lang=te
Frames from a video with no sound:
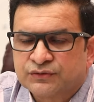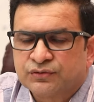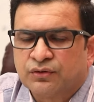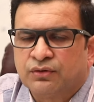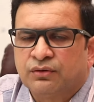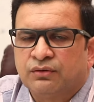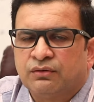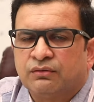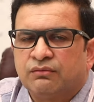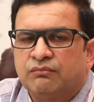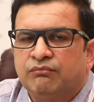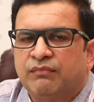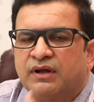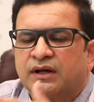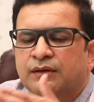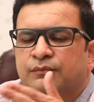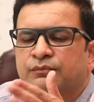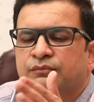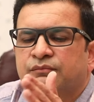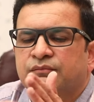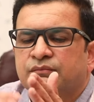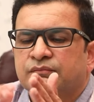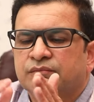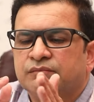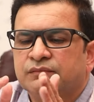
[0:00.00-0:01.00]
సో మనం
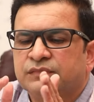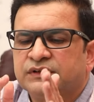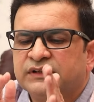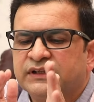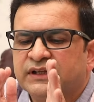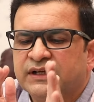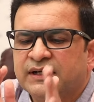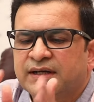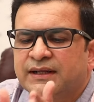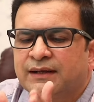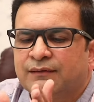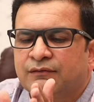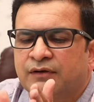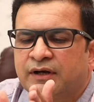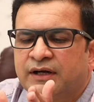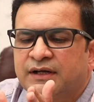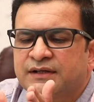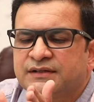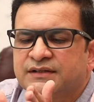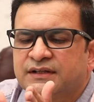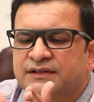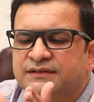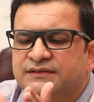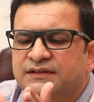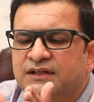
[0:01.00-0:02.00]
తిండి అవాయిడ్
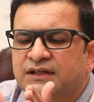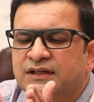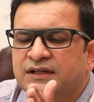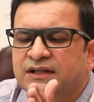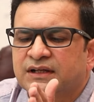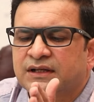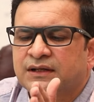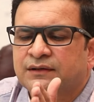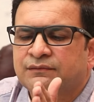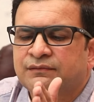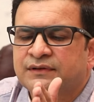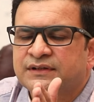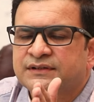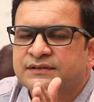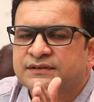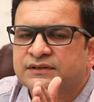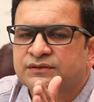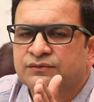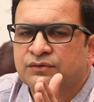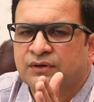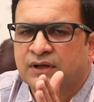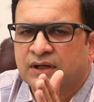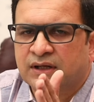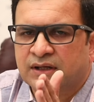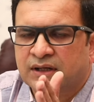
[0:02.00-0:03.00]
చేసి లిక్విడ్స్
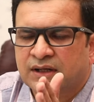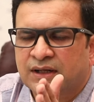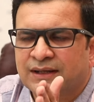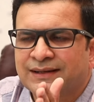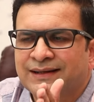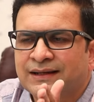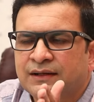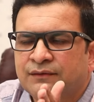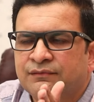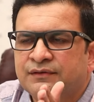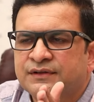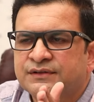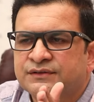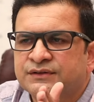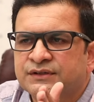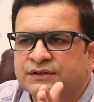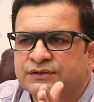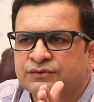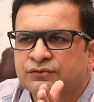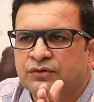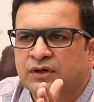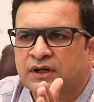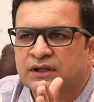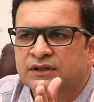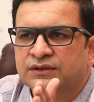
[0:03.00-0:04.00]
ద్వారా లిక్విడ్
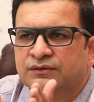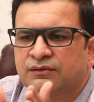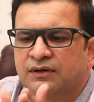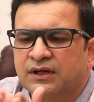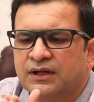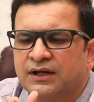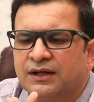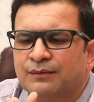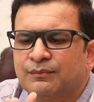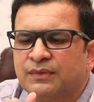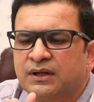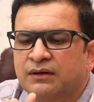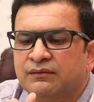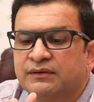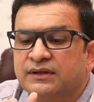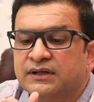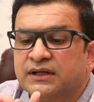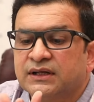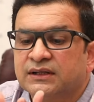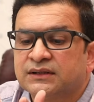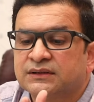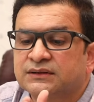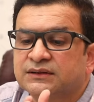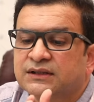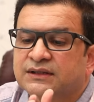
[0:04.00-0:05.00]
తీసుకోవడం ద్వారా మనం
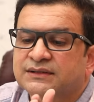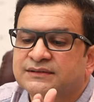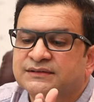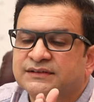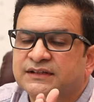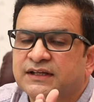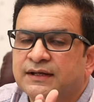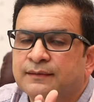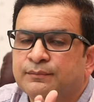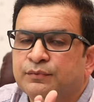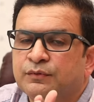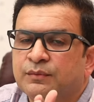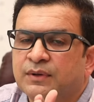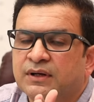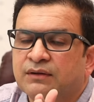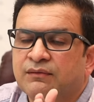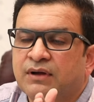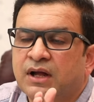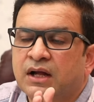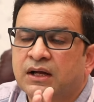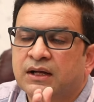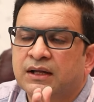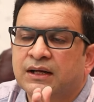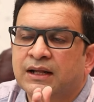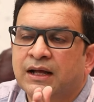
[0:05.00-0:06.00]
ఎంతసేపు మనం
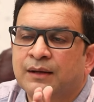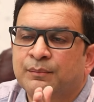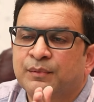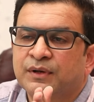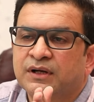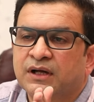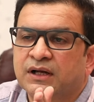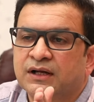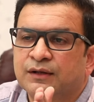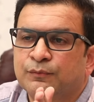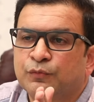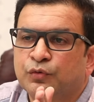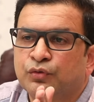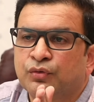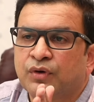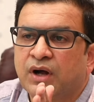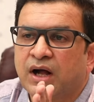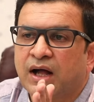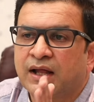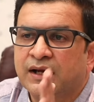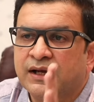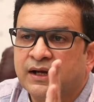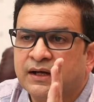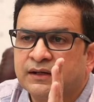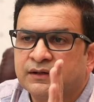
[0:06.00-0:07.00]
ఆకలి ఆపగలము
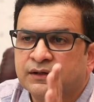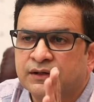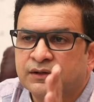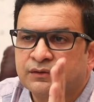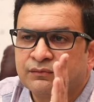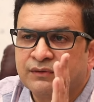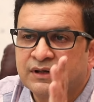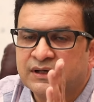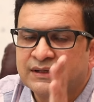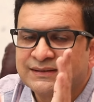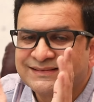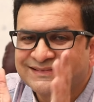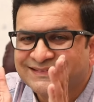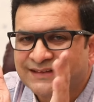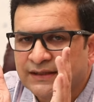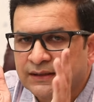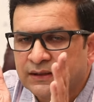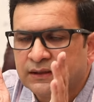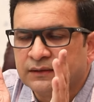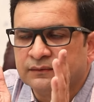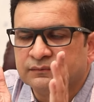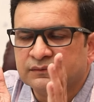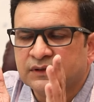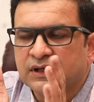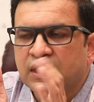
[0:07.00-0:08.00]
అనేటటువంటి
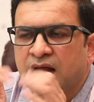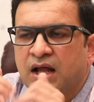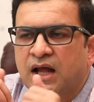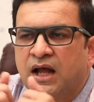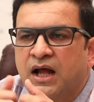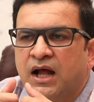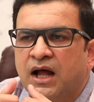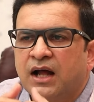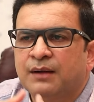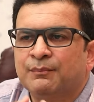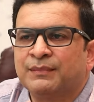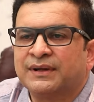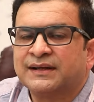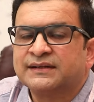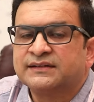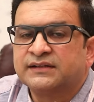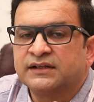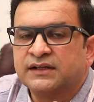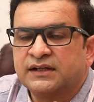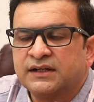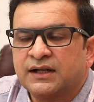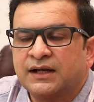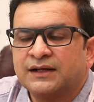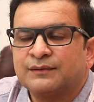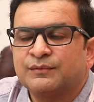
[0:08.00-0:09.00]
స్కిల్ మన
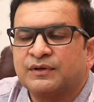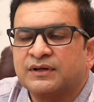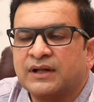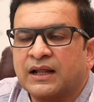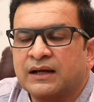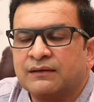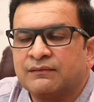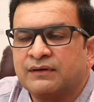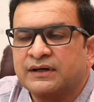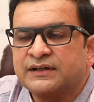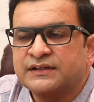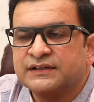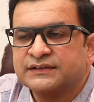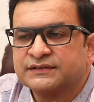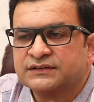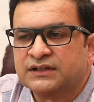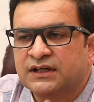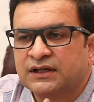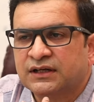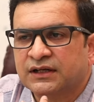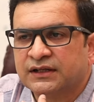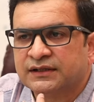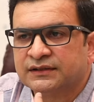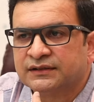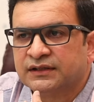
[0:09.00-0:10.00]
శరీరానికి మనం అలవాటు
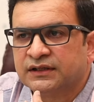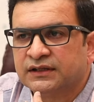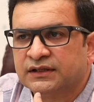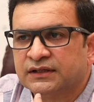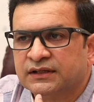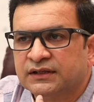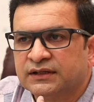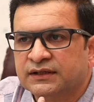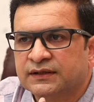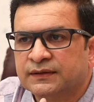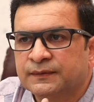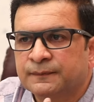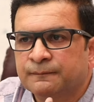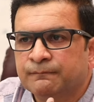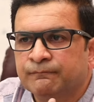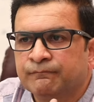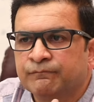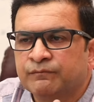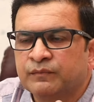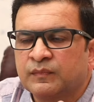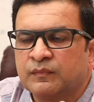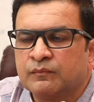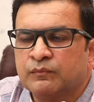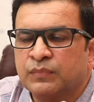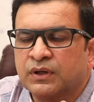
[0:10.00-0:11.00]
చేసినట్లయితే
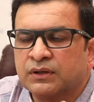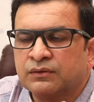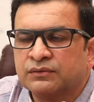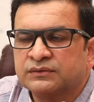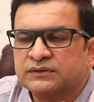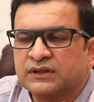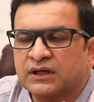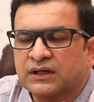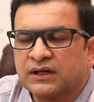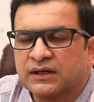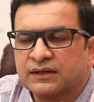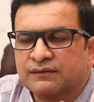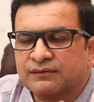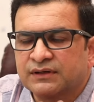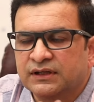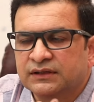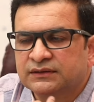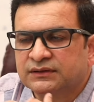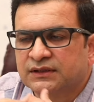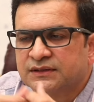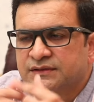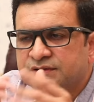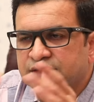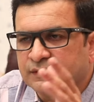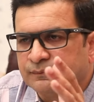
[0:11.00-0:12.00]
బరువు తగ్గడం అనేది
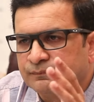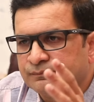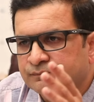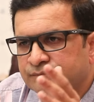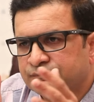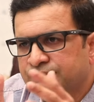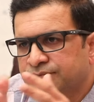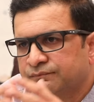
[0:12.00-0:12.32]
తథ్యం